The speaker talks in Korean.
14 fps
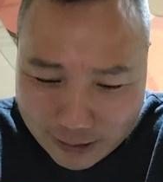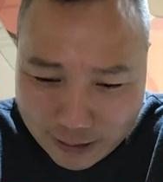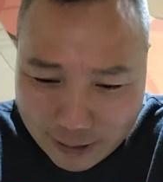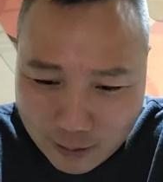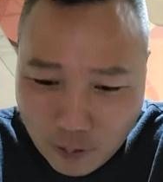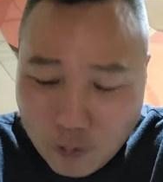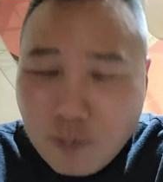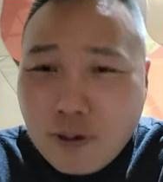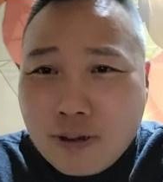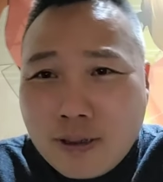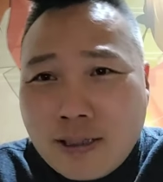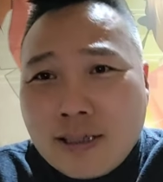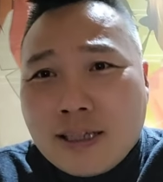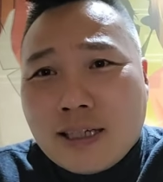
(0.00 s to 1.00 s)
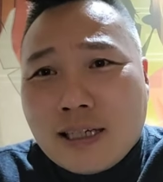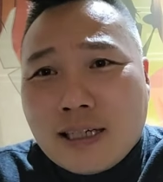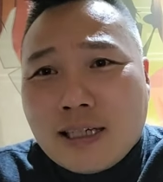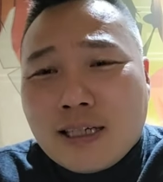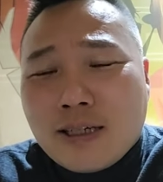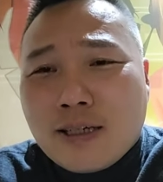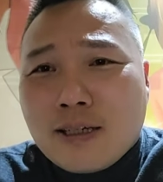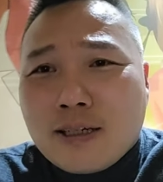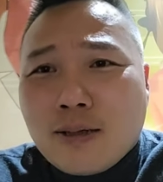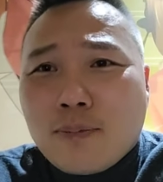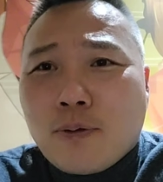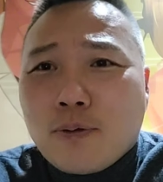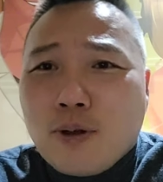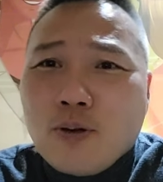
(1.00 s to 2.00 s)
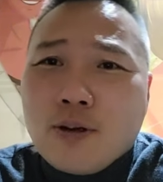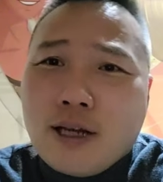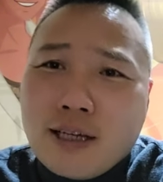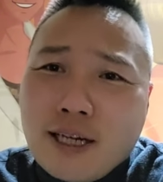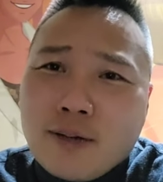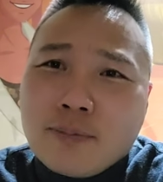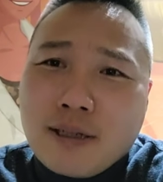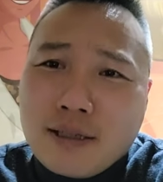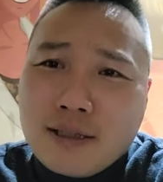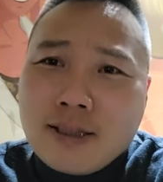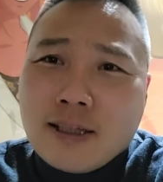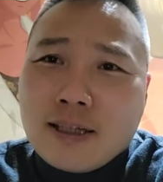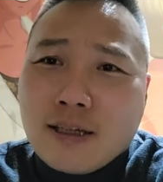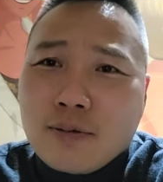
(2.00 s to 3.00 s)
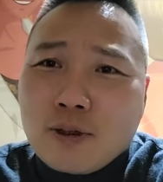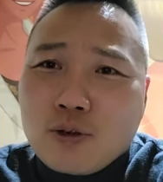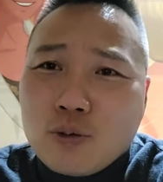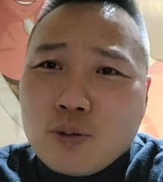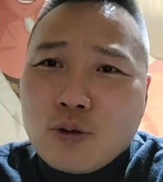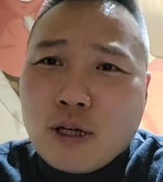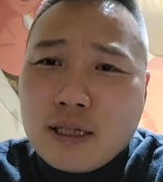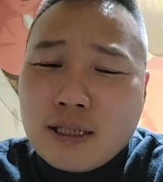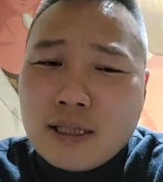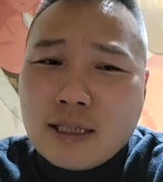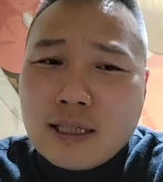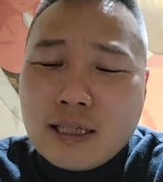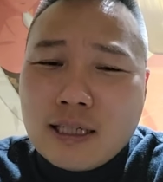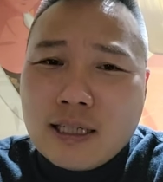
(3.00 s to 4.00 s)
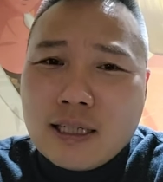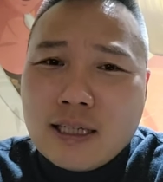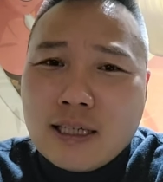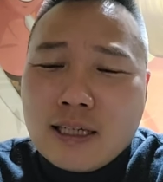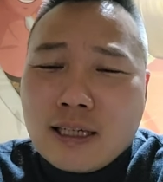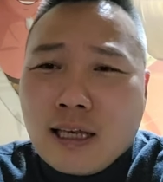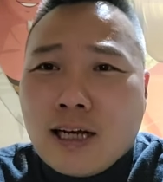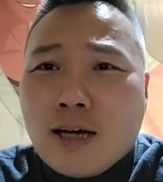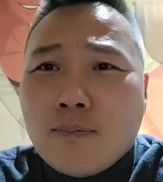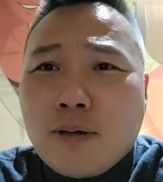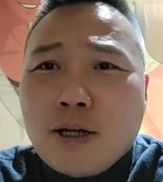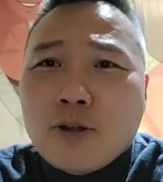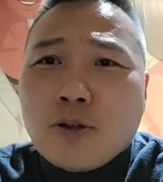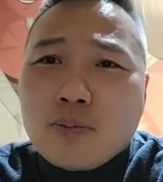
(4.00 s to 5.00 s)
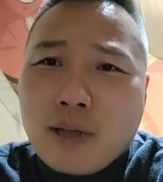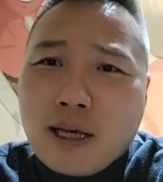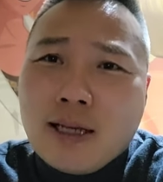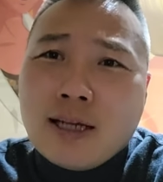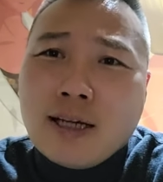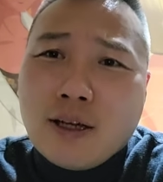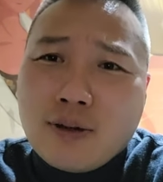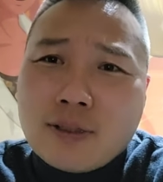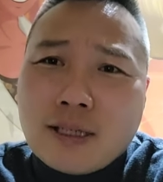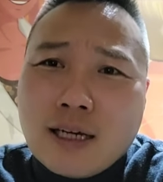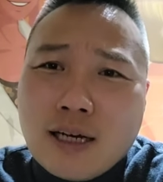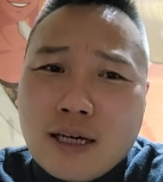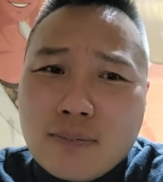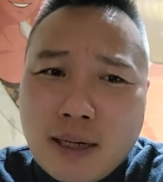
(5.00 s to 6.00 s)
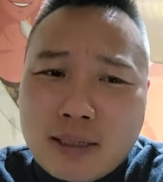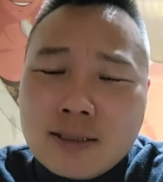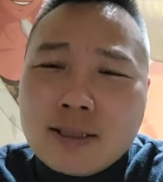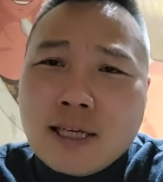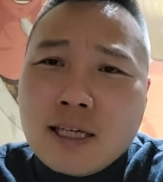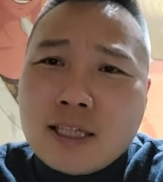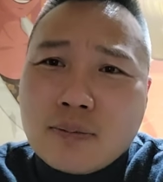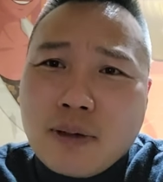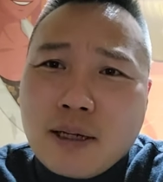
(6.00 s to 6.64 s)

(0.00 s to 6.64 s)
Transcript: 그 공무원이 본대로 이야기를 하면 될 건데 담당 주무관이 개가 한 마리도 없다 이런 거예요 그냥 말썽 생기지